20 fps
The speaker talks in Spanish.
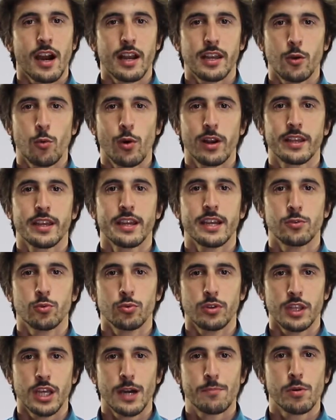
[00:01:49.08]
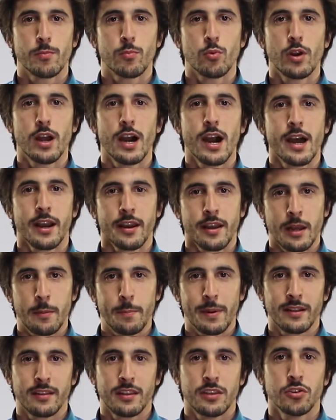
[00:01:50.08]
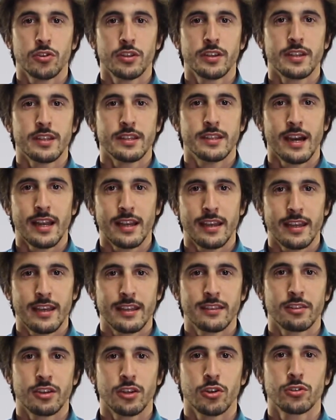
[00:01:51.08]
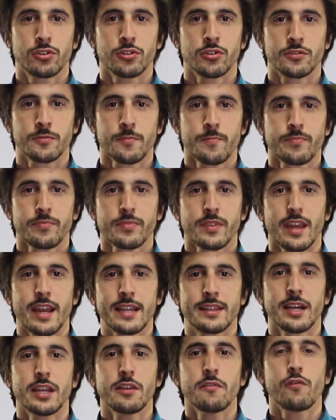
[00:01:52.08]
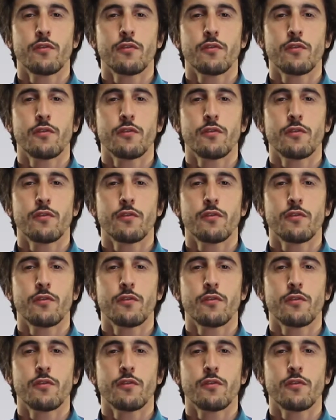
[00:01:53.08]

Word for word: al igual que en Unidad Popular, el Partido Digital, entre otros, están